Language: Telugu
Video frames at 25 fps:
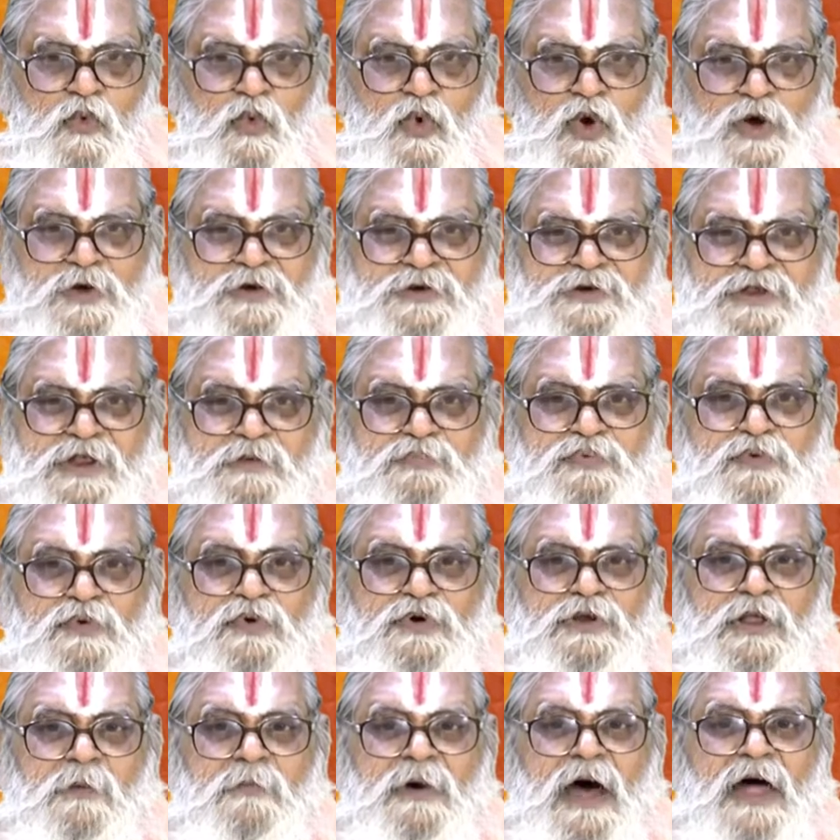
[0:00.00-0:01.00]
ఒంటి
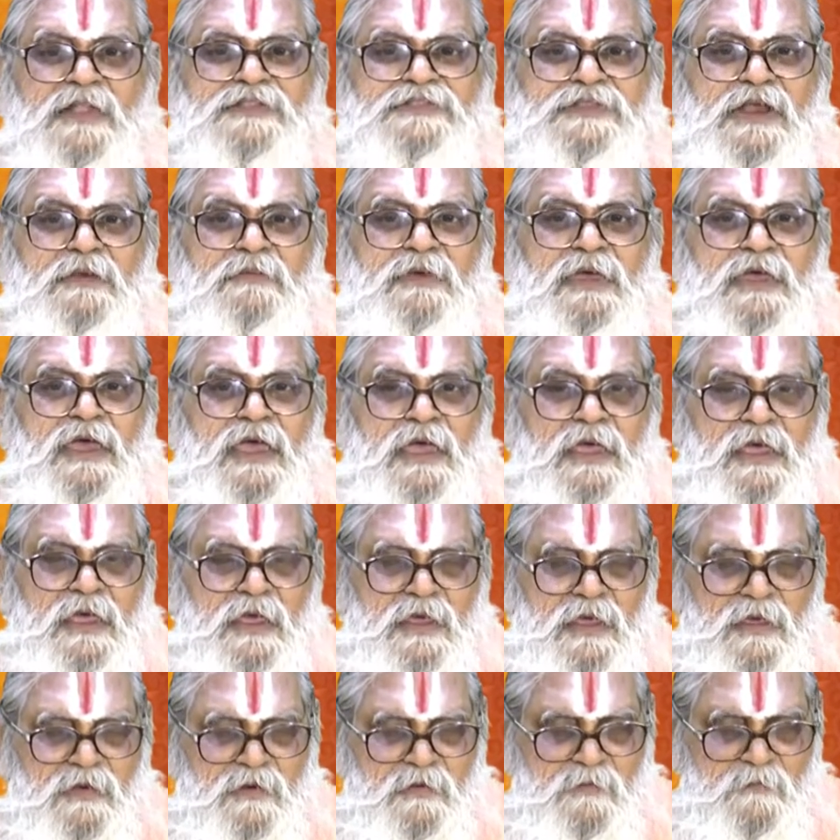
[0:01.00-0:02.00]
పూట మాత్రమే
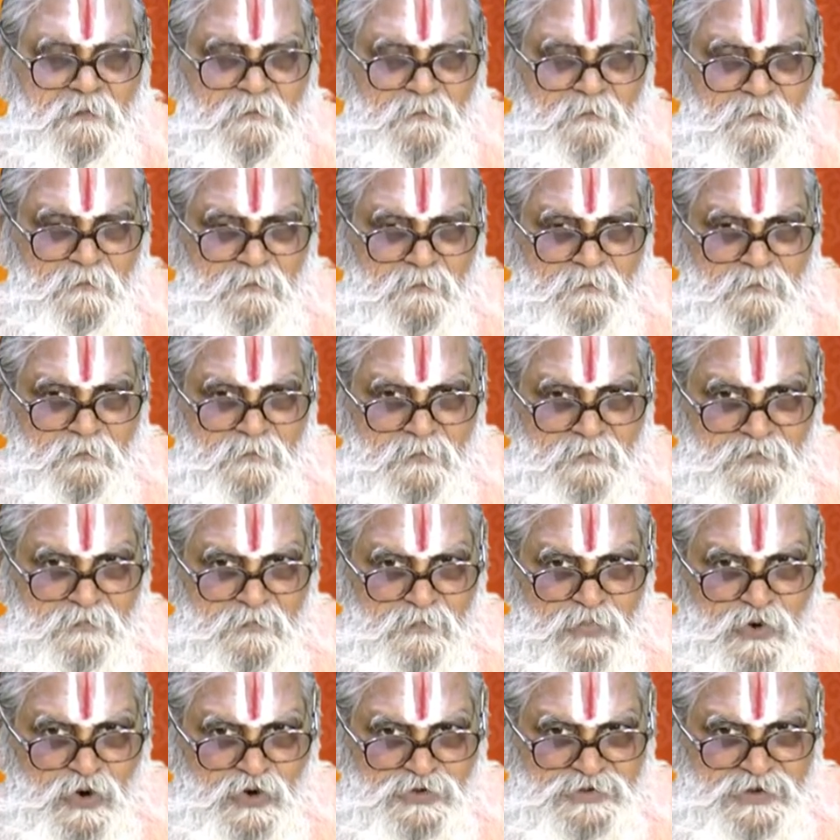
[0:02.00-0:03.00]

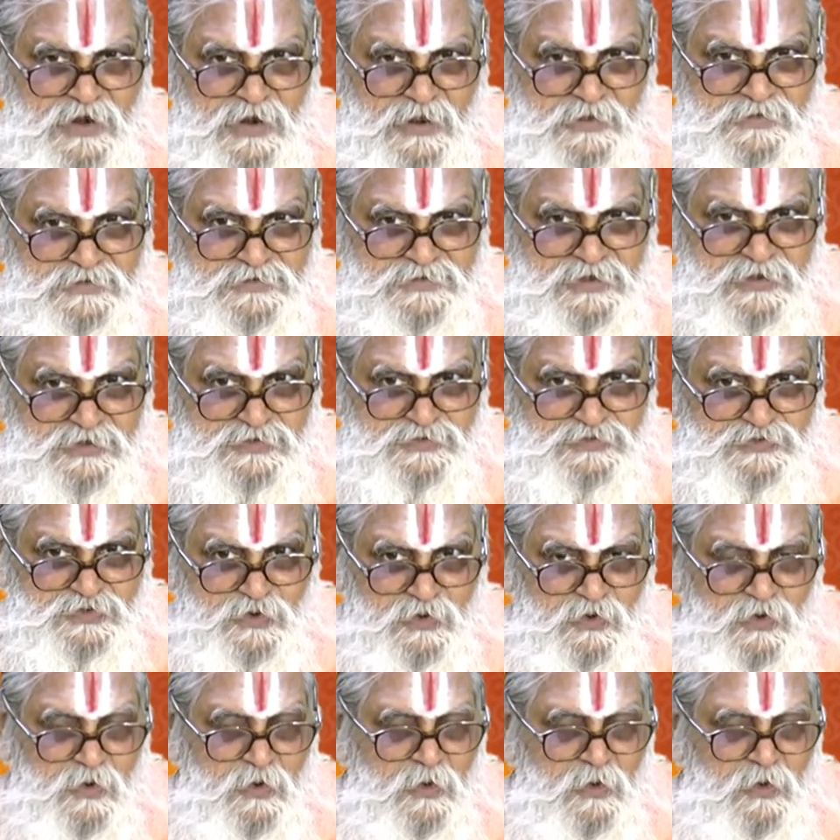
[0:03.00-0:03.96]
భోజనం చేస్తూ